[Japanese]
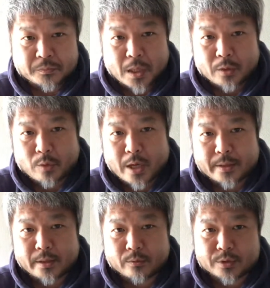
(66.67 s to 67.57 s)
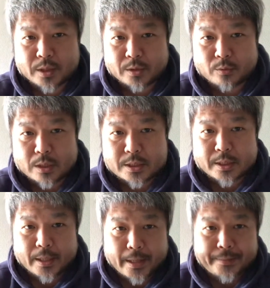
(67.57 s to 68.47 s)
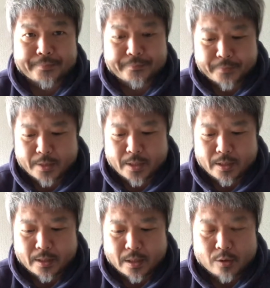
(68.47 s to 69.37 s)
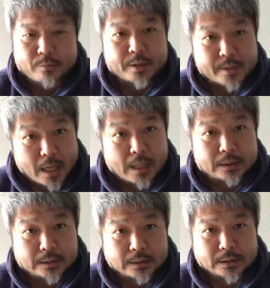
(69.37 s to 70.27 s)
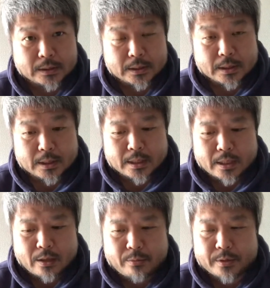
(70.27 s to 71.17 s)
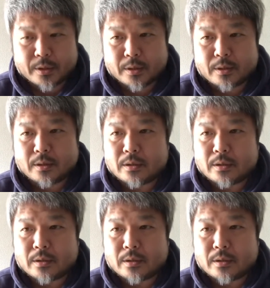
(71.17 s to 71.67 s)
あの会見をしたりとかしてねで火曜日ですか火曜日に、